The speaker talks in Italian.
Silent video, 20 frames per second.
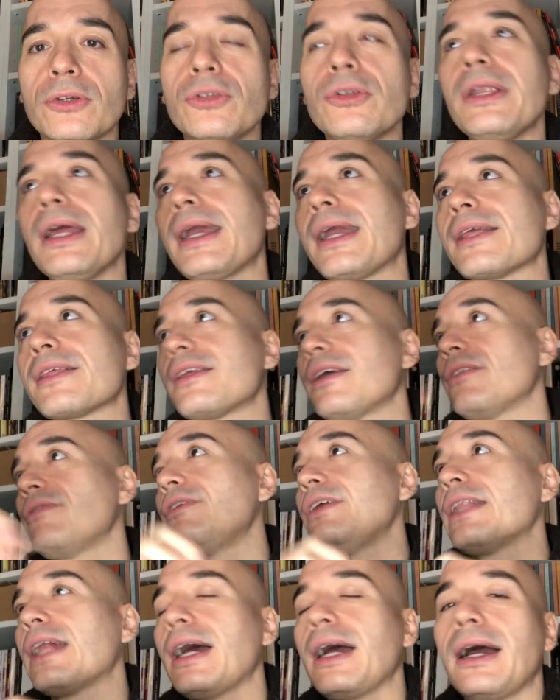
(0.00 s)
Non è che
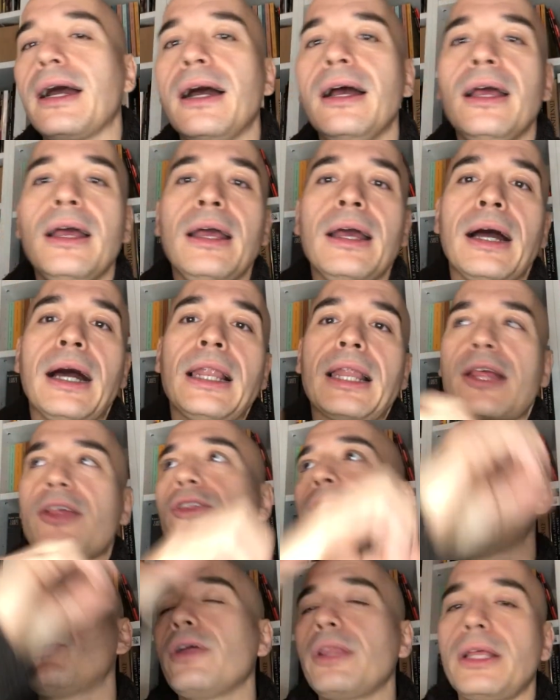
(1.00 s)
servirà alla
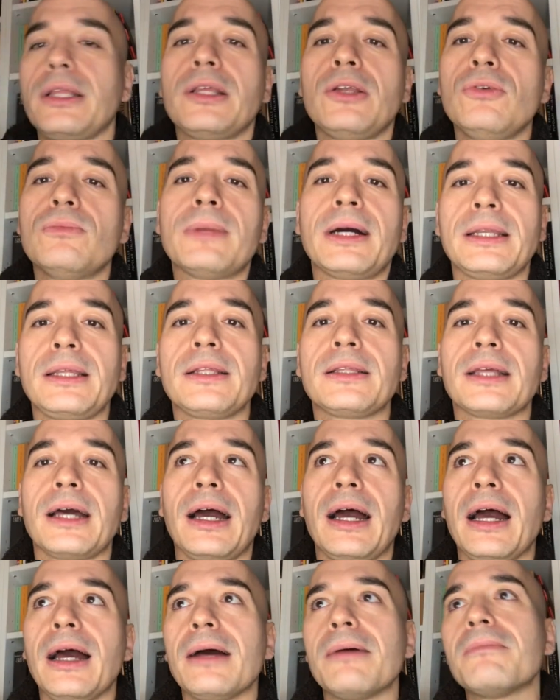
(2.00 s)
storia
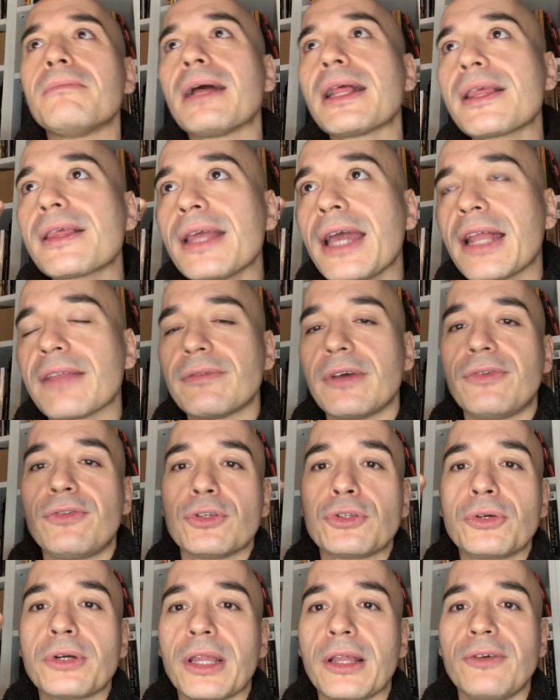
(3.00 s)
dell'umanità, ma serve a
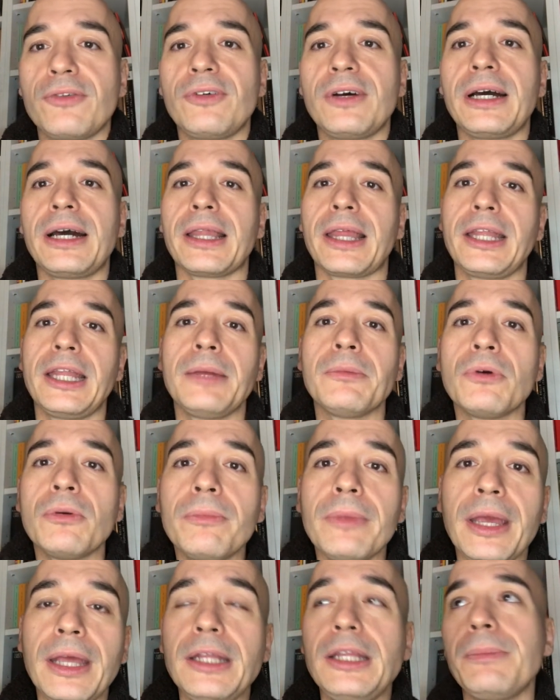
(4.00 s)
fotografare dei
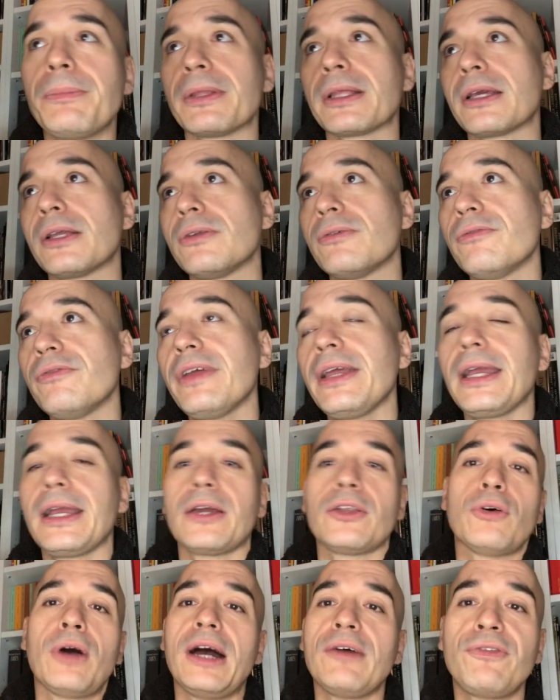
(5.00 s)
momenti perché non
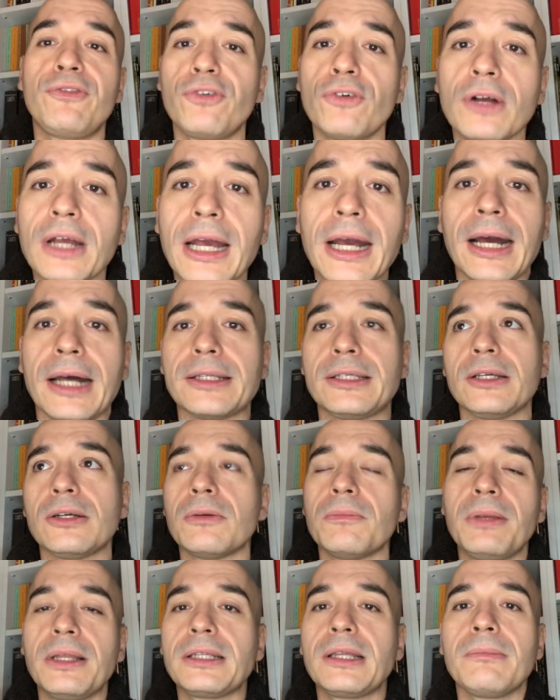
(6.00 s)
vengano affogati
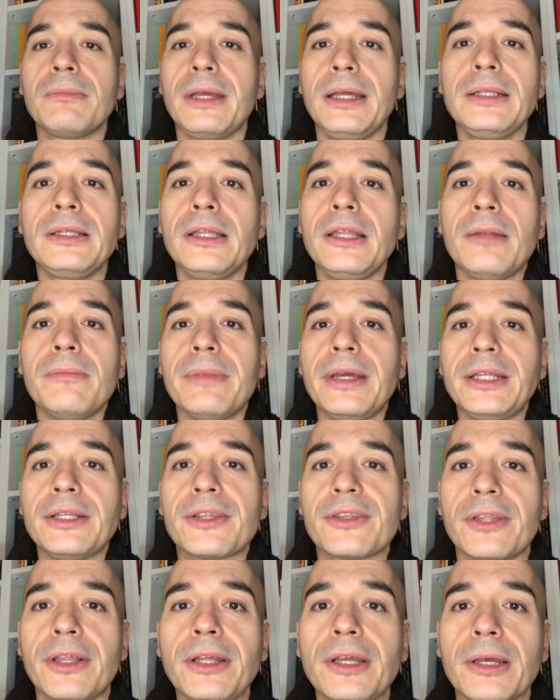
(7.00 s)
completamente nel
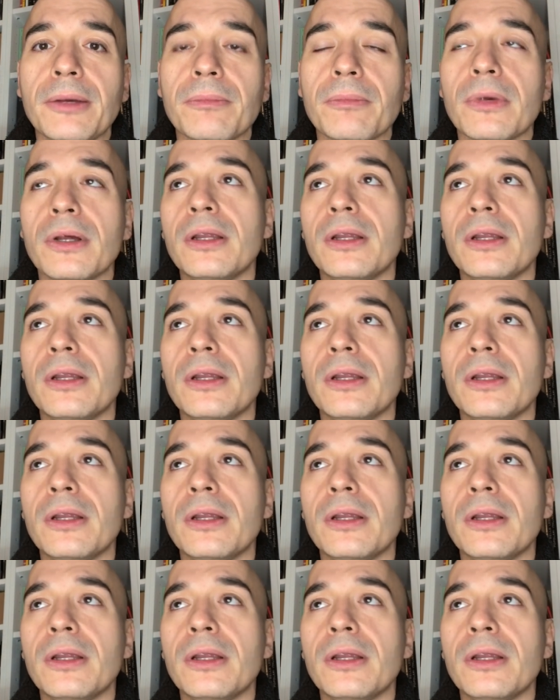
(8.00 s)
mainstream.